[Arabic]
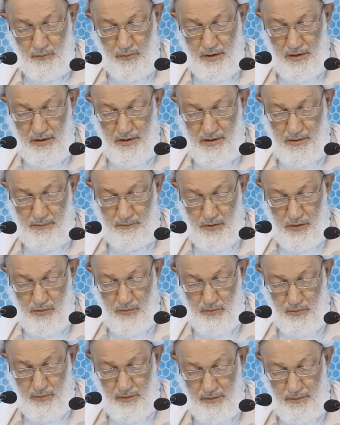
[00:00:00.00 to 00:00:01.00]
وإن لم
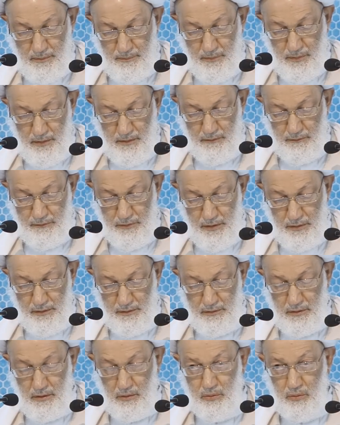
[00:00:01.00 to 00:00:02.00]
يكن
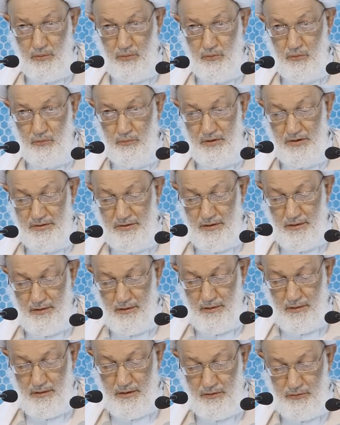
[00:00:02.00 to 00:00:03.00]
فإن
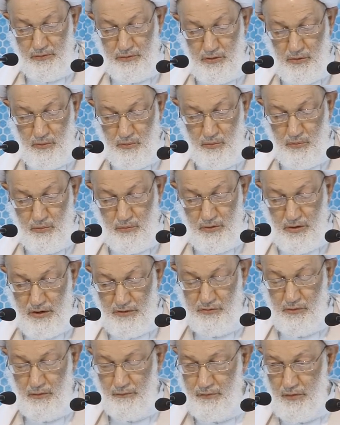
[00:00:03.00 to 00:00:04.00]
الحكومة قد تكون
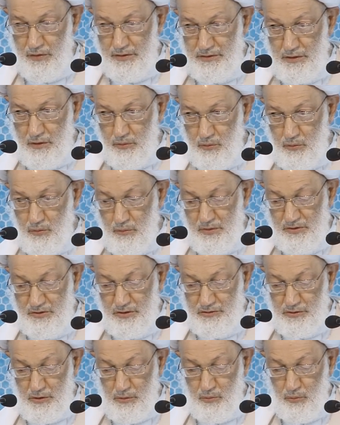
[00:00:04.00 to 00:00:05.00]
قد فإن الحكومة
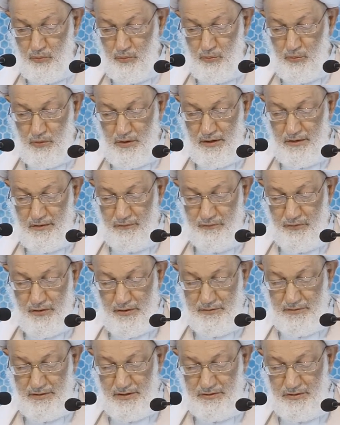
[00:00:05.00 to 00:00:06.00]
تكون قد
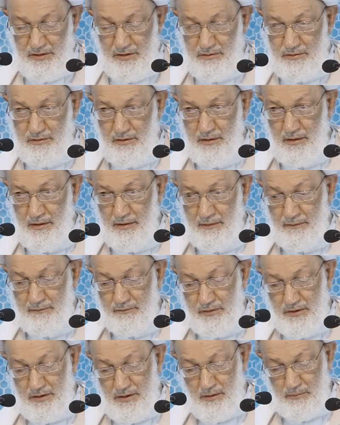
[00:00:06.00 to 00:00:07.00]
فرطت
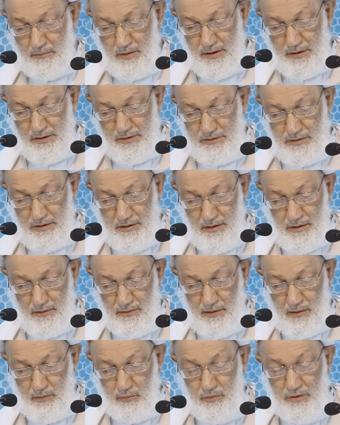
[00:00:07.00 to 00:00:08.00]
في أمانة
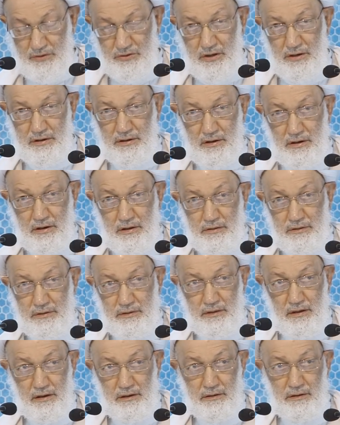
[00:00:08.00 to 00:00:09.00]
هذا الوطن
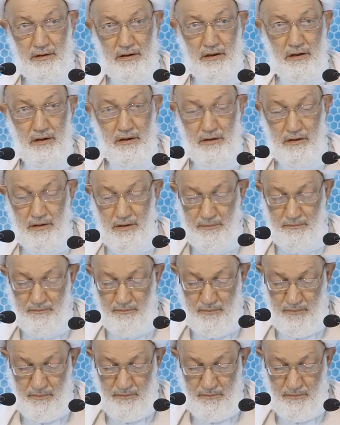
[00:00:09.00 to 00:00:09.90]
حتى النهاية.